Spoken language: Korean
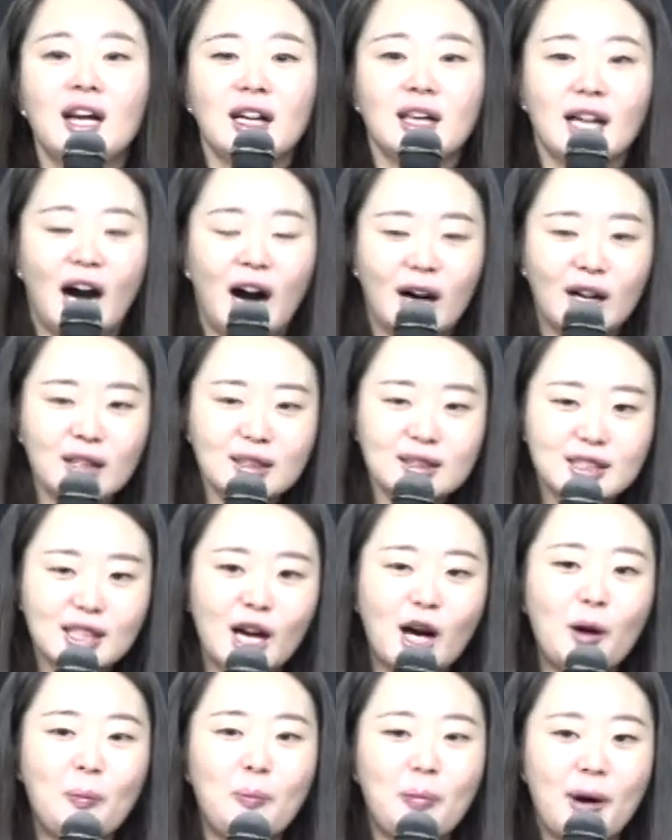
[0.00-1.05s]

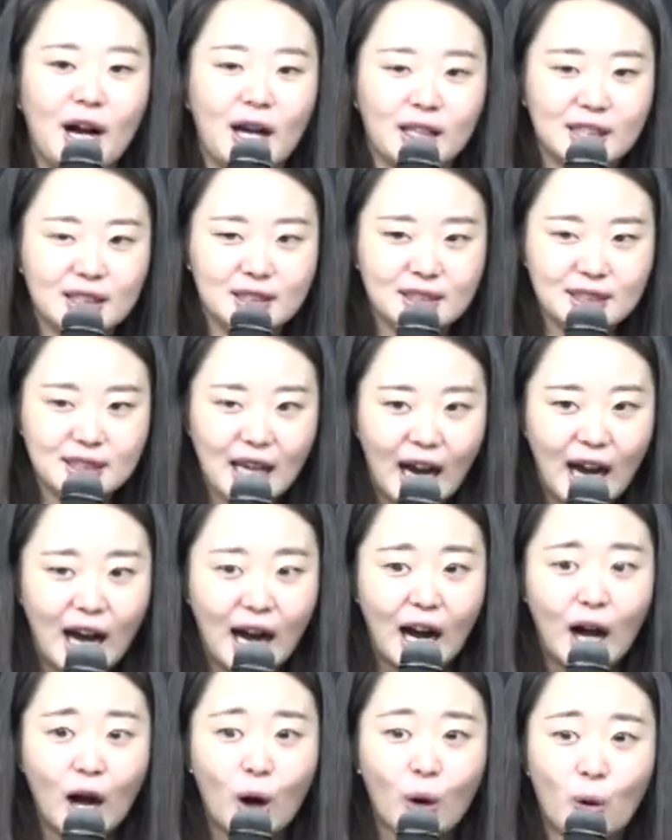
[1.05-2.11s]
영접하는 자